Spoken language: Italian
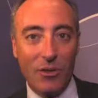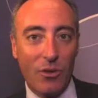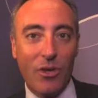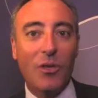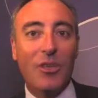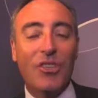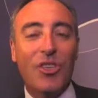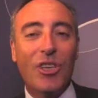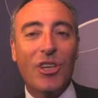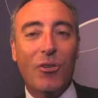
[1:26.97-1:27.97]
non,
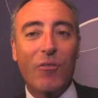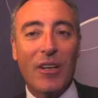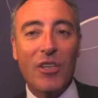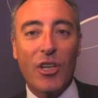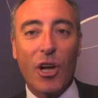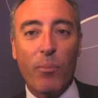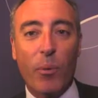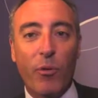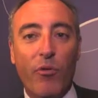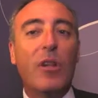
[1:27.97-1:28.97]
decide di non vaccinare il
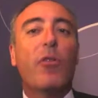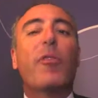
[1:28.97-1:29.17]
proprio figlio,